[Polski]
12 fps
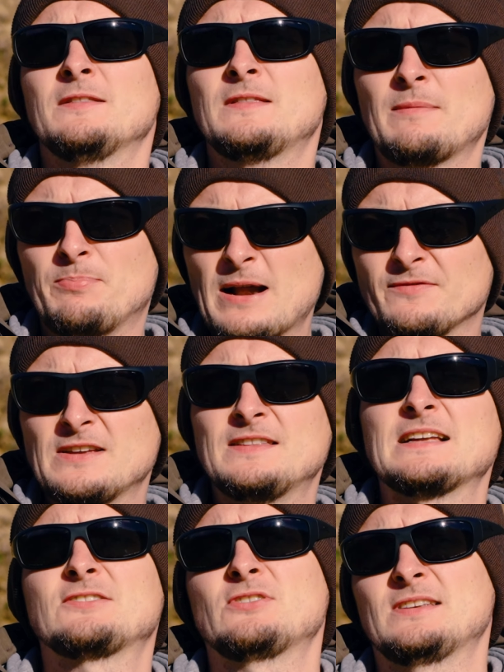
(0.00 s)
naprawdę
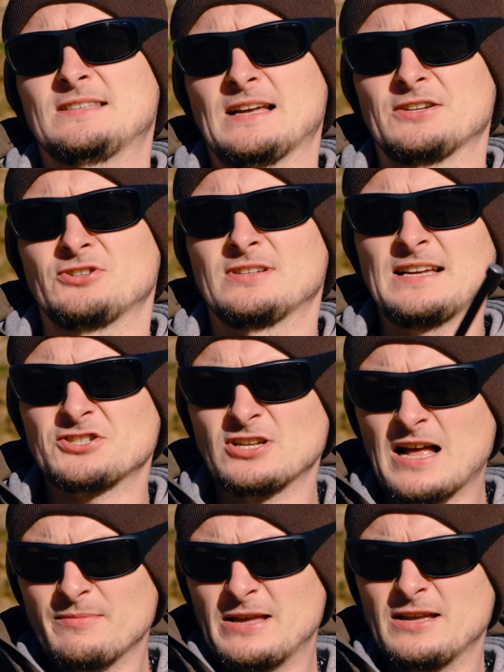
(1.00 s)
na co je stać.
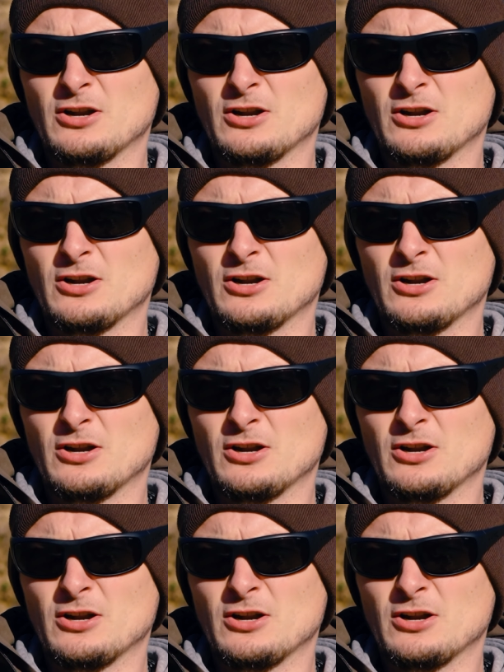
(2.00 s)
Zaczynamy,